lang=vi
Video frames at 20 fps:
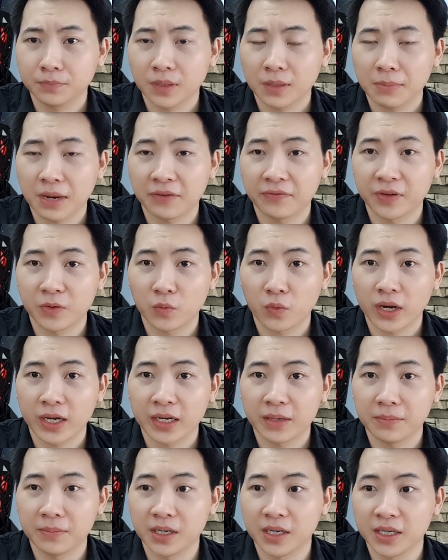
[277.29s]
bản firmware này
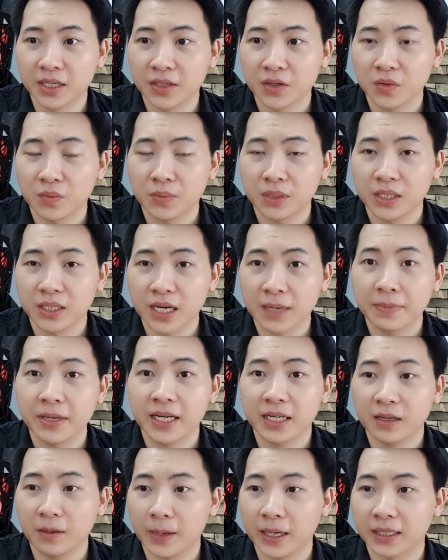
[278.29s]
mới, nó mới update
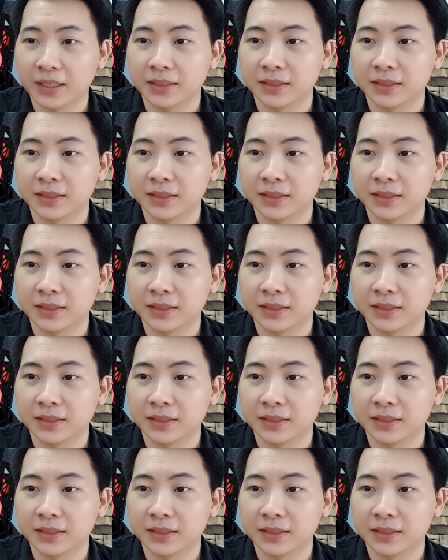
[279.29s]
các bạn.